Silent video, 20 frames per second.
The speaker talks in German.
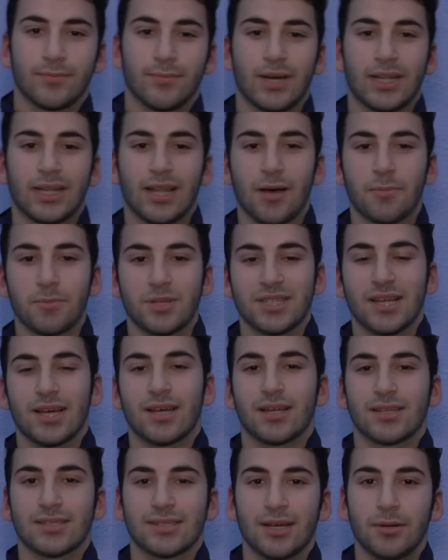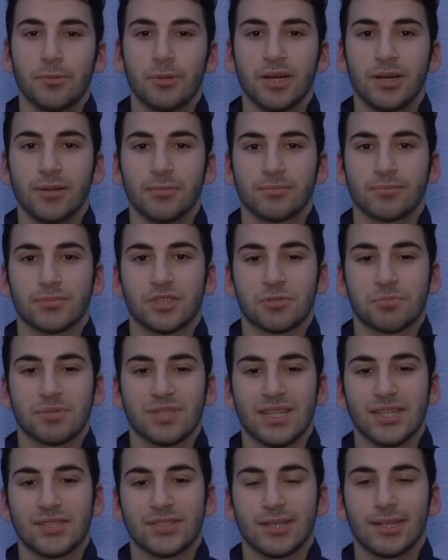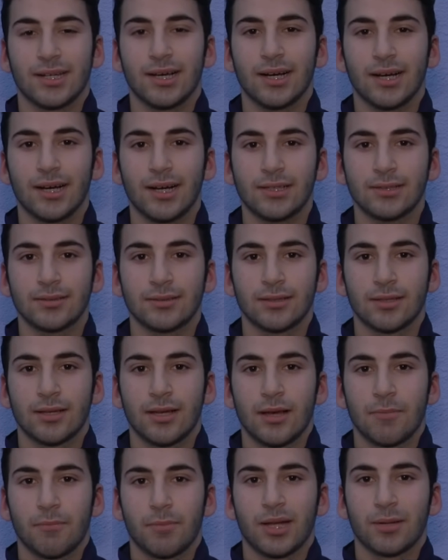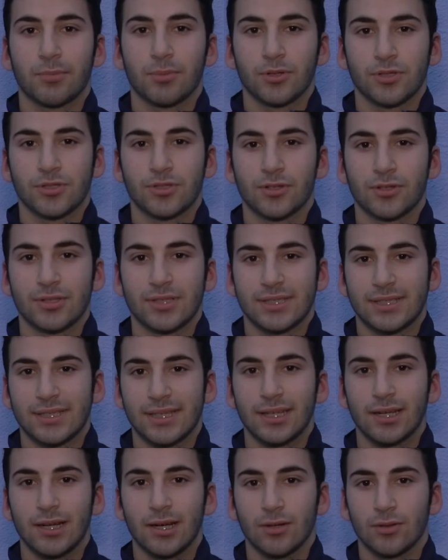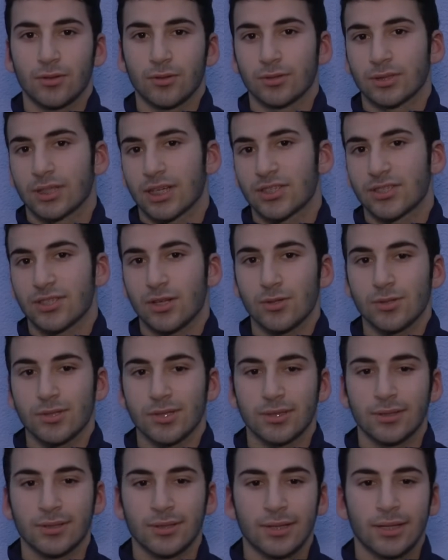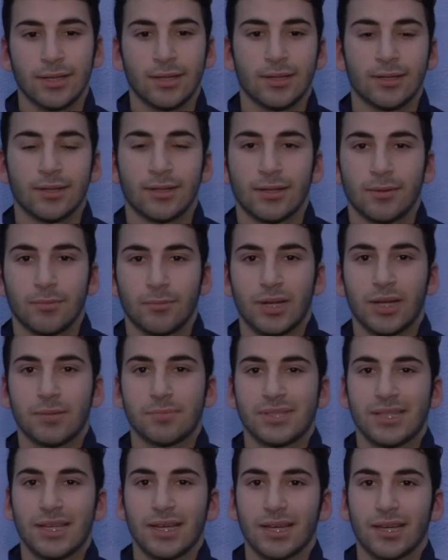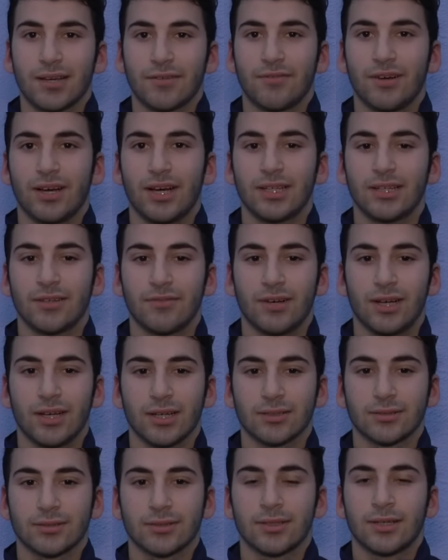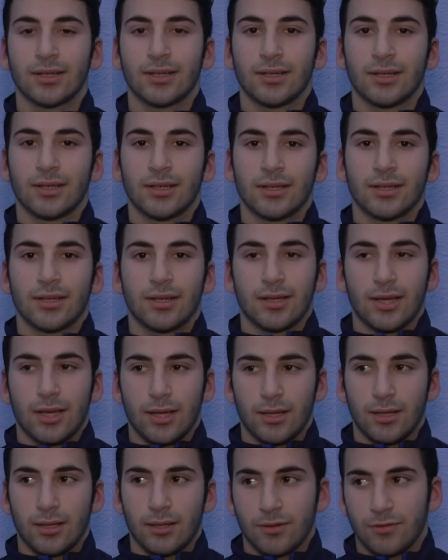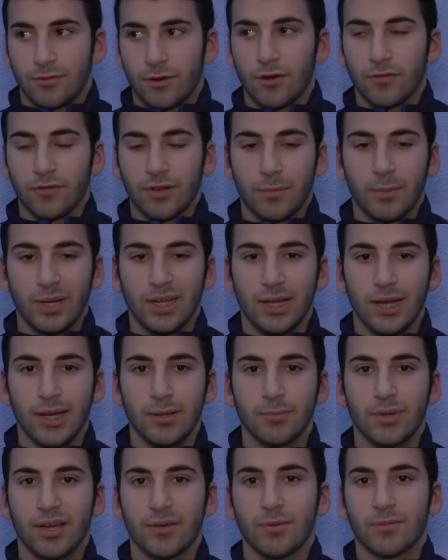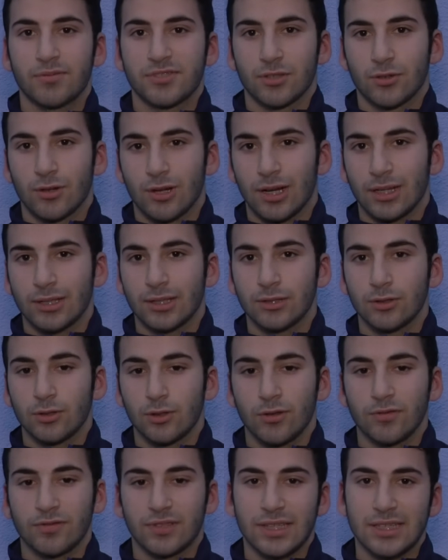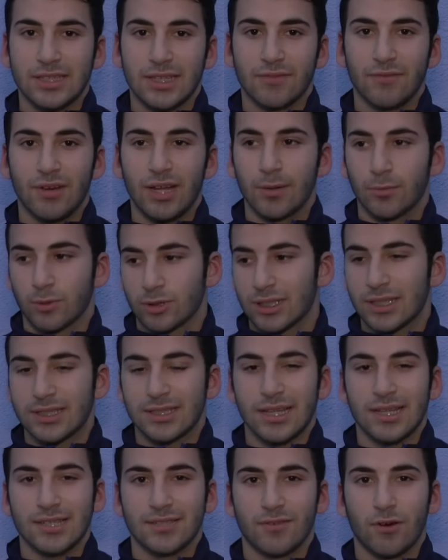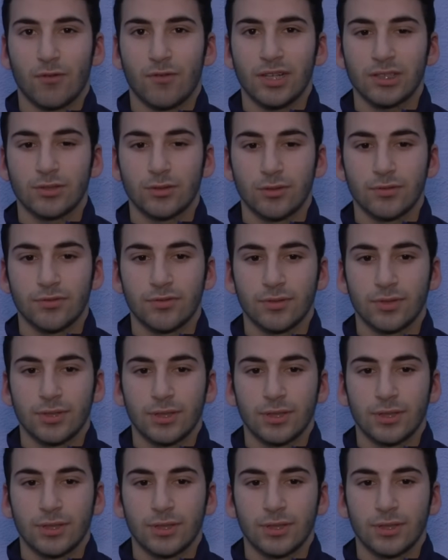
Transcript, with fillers: Mein Name ist Ayhan Sabah, ich bin 16 Jahre alt, meine Position ist Zehner und Rechtshausen. Meine bisherigen Vereine waren VfR Mannheim, MFC Nordach Lindenhof, TSG Weinheim und jetzt der SV Waldhof.